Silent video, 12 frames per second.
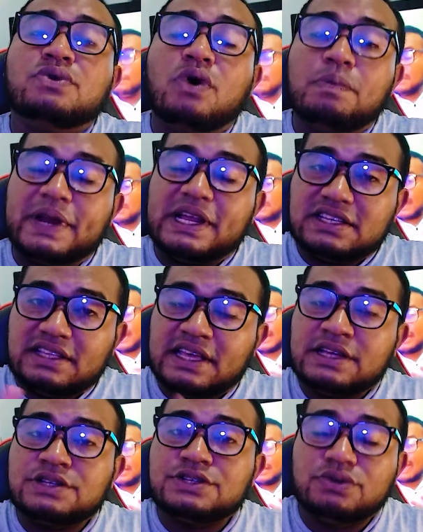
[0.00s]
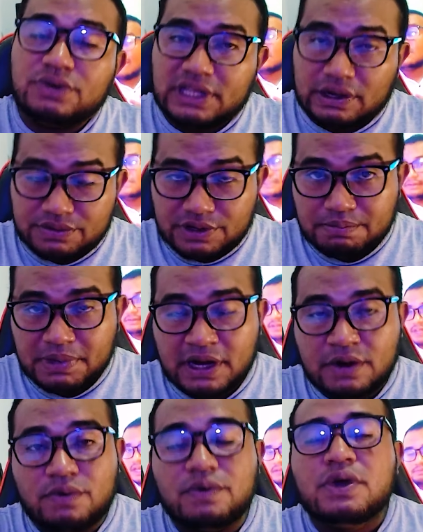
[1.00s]
o presidente do Itaú
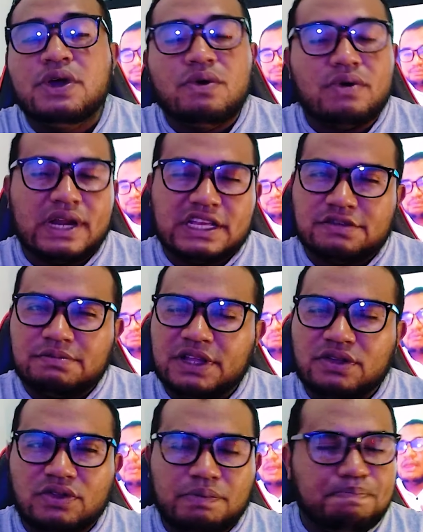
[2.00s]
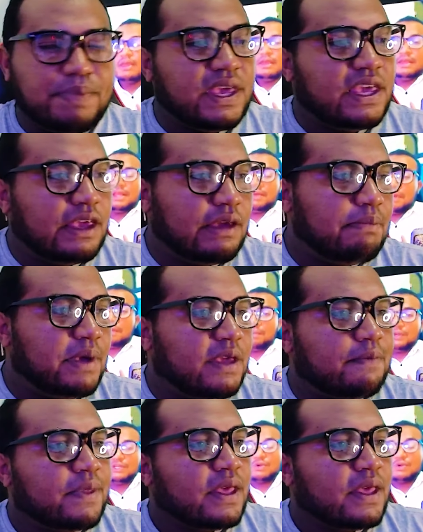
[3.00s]
Unibanco, o crescimento do PIB, uh,